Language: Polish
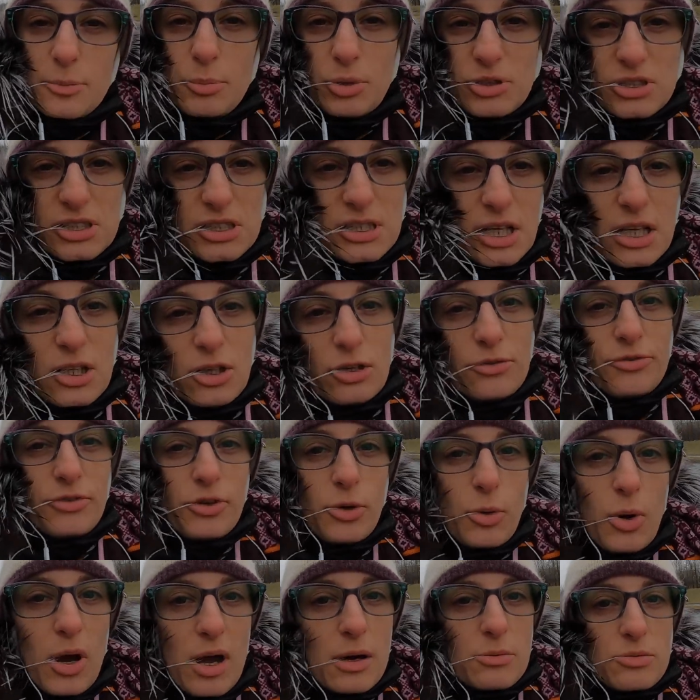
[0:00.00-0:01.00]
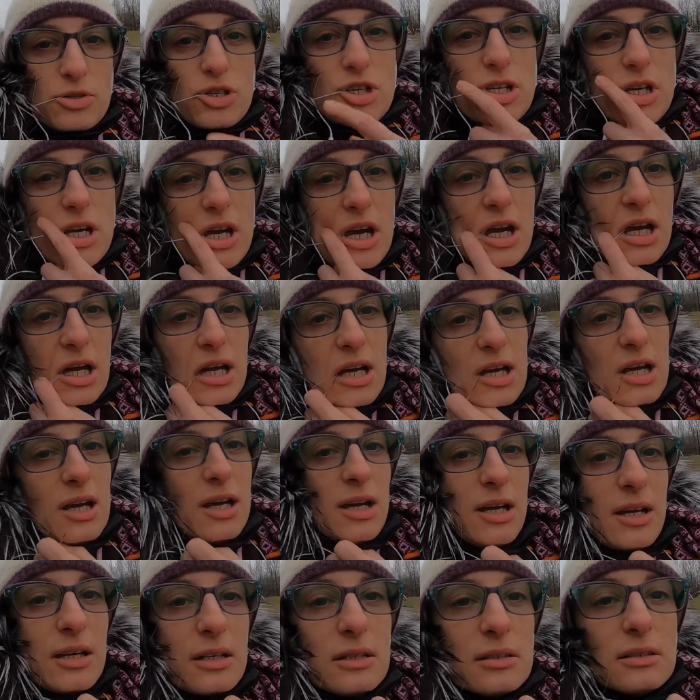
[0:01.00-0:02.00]
postanowiłam, że
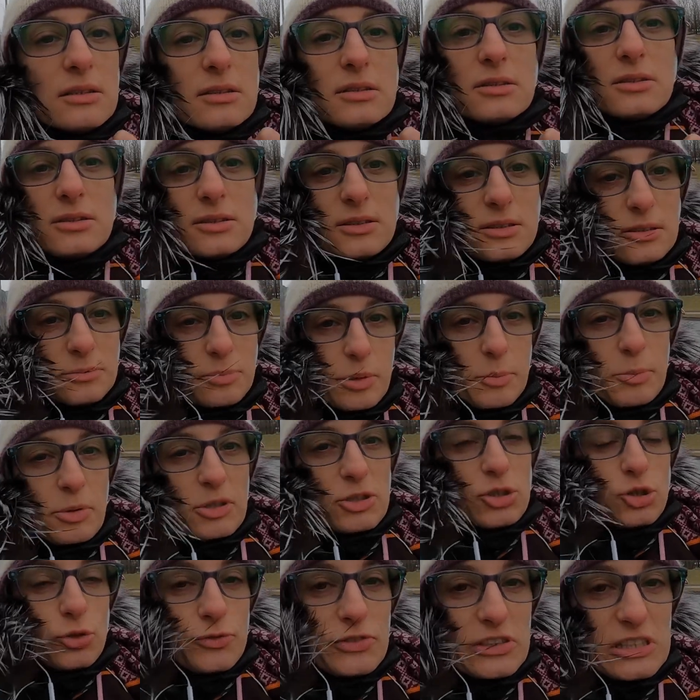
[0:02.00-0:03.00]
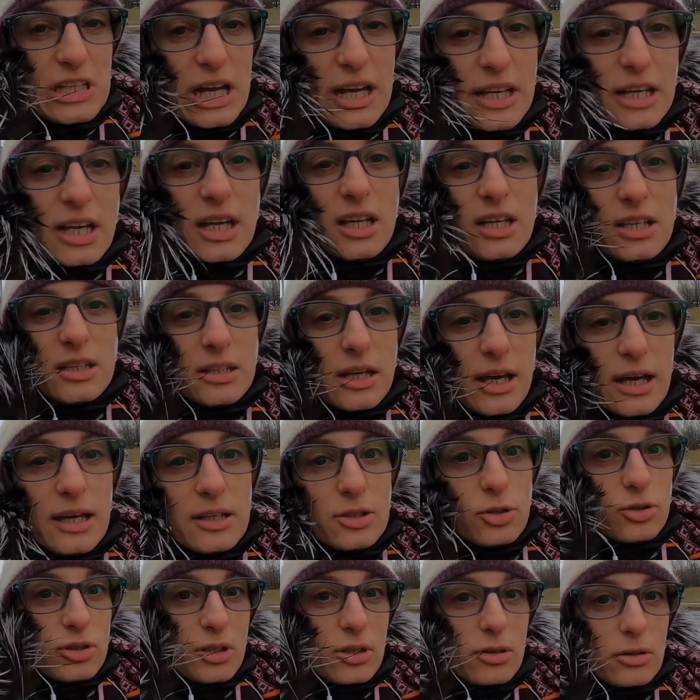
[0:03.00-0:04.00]
yy, po prostu wstaję, idę
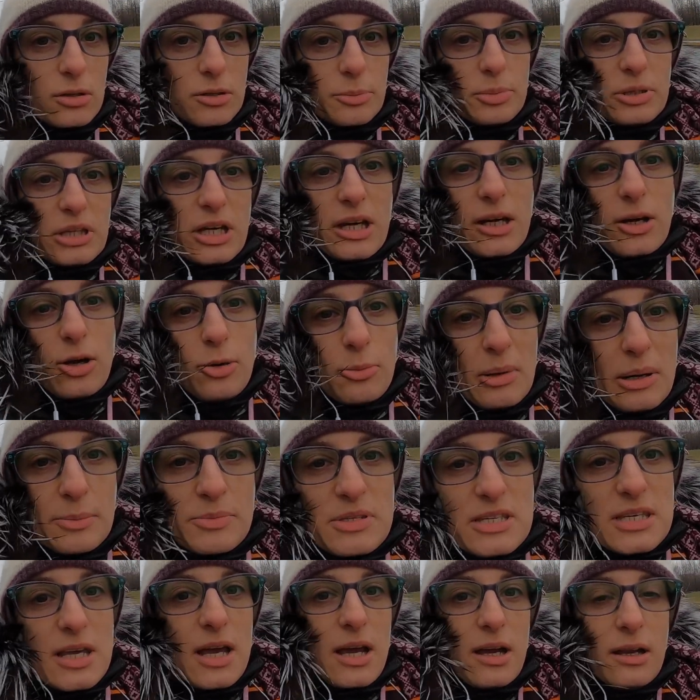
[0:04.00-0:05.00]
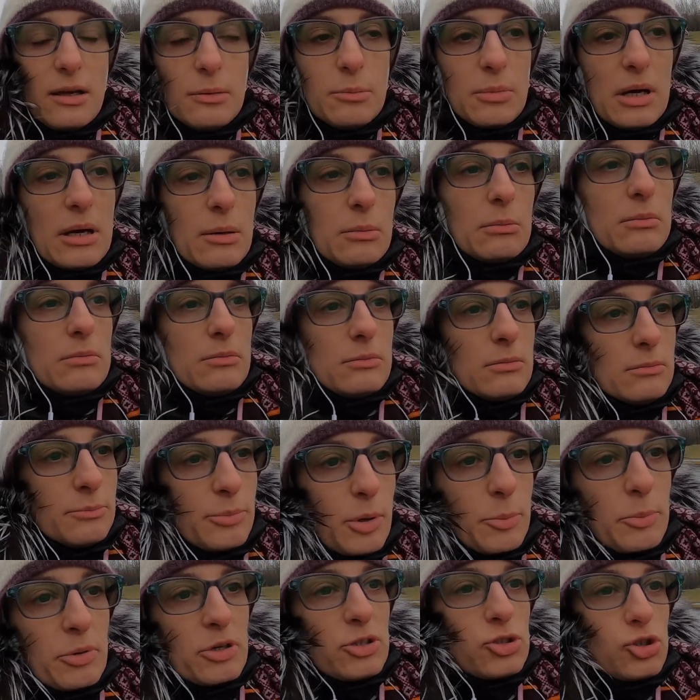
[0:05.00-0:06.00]
do tego rybnego, mam cel, mam
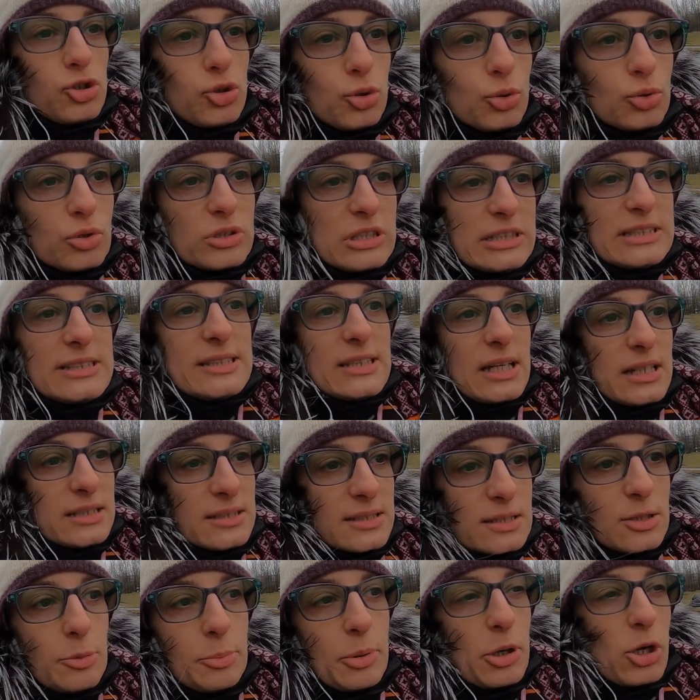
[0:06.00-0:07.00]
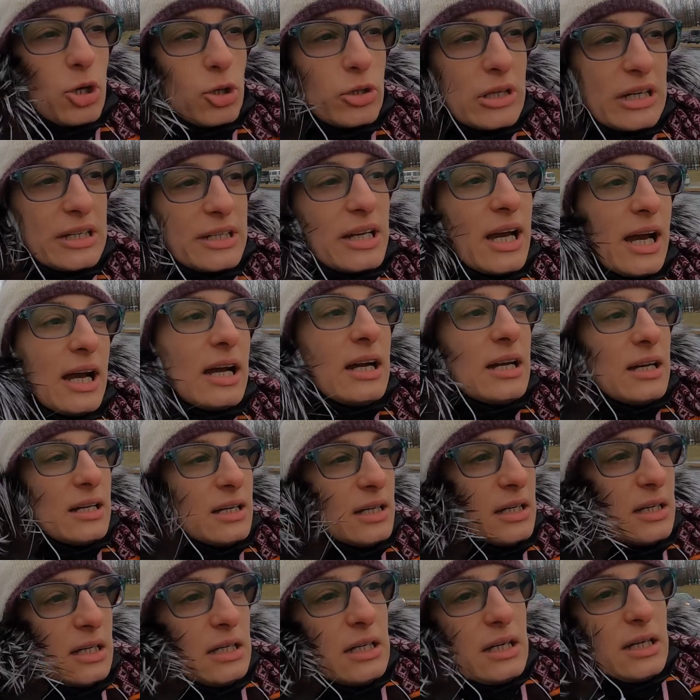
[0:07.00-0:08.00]
po prostu dystans do pokonania
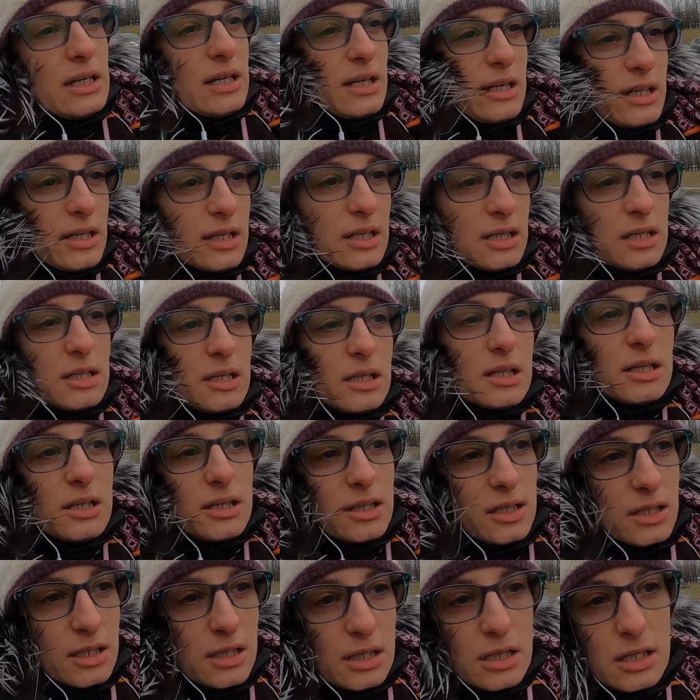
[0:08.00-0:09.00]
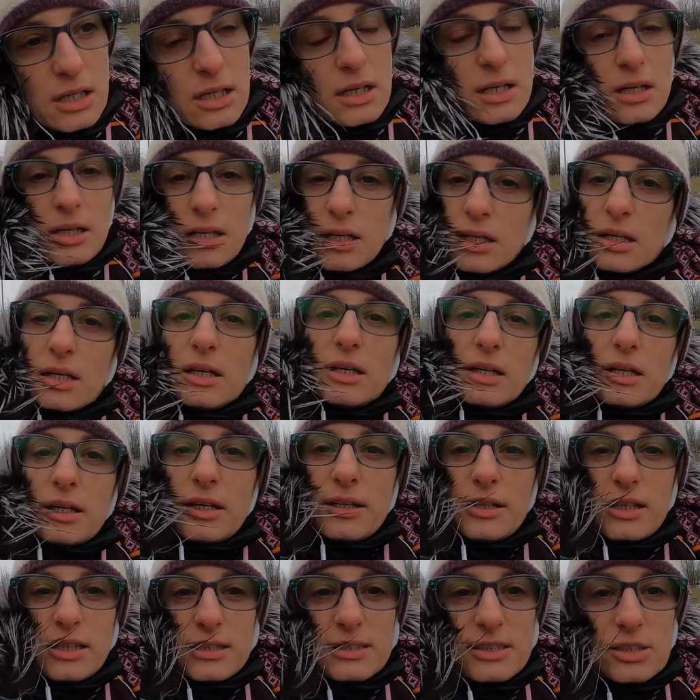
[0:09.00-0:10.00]
i
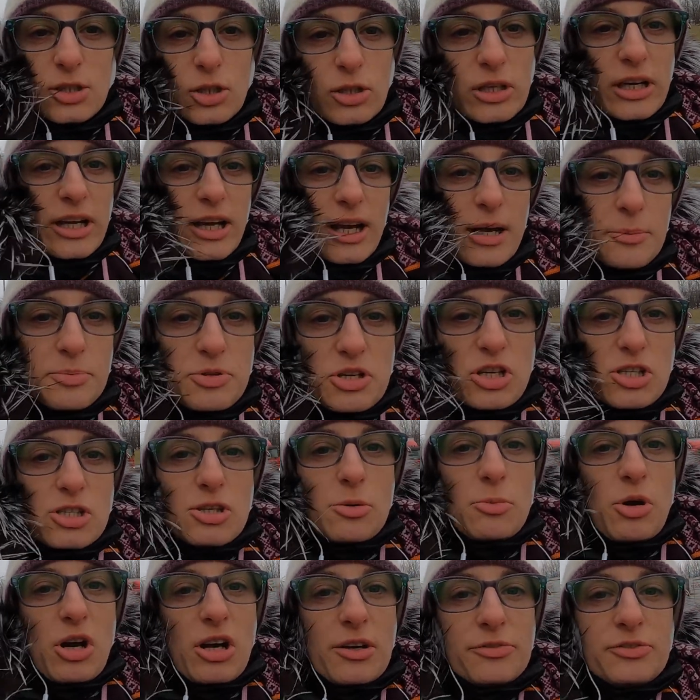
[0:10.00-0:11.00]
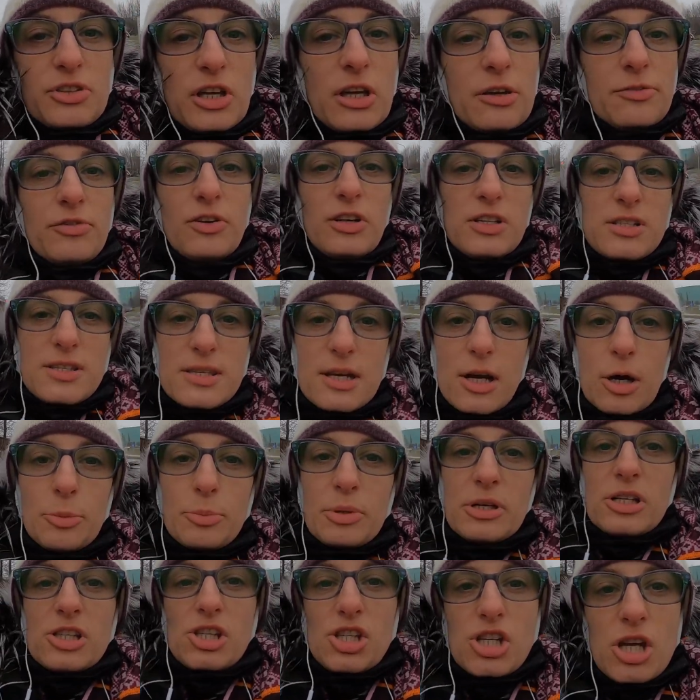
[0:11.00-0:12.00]
jest to najlepsze, co mogę w tej chwili
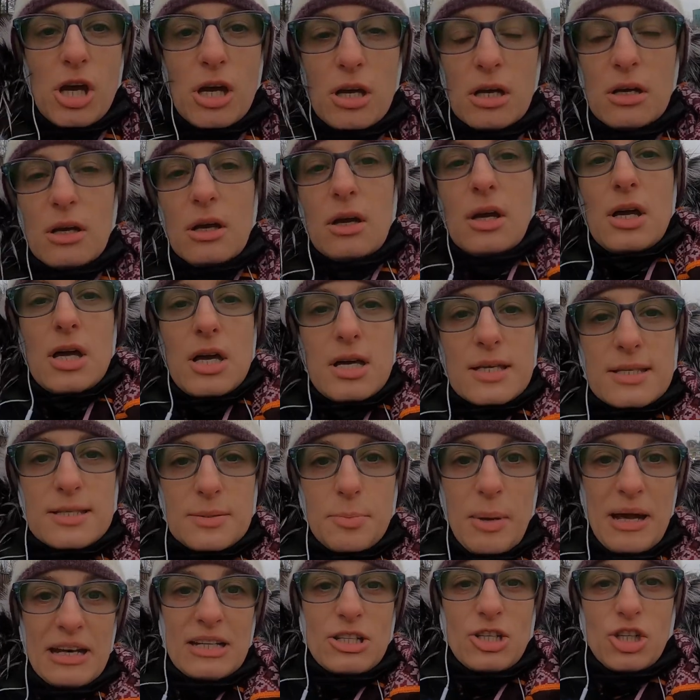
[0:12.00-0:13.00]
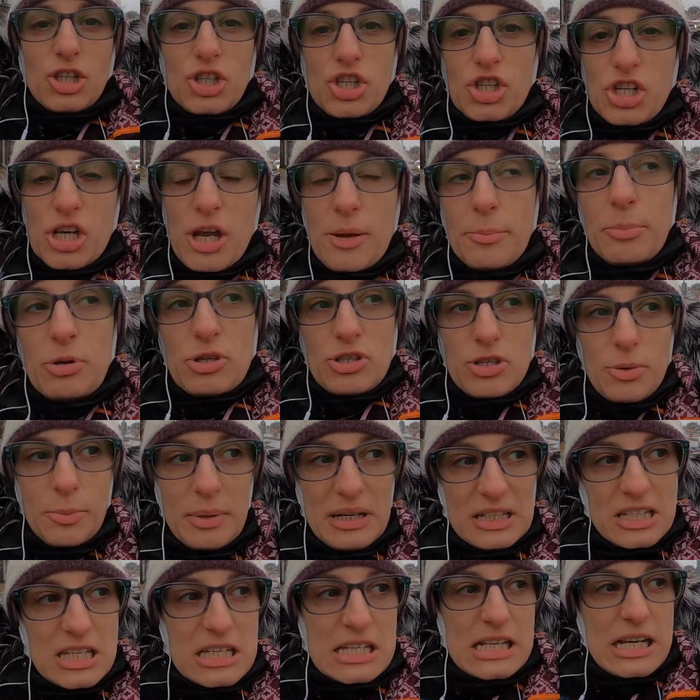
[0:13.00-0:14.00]
zrobić. Zmęczyć się, bo
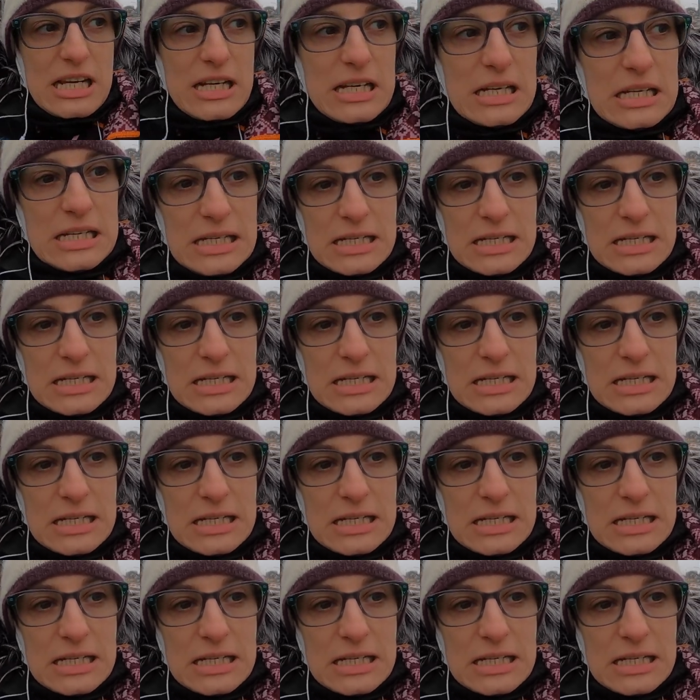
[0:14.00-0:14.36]
zobaczcie,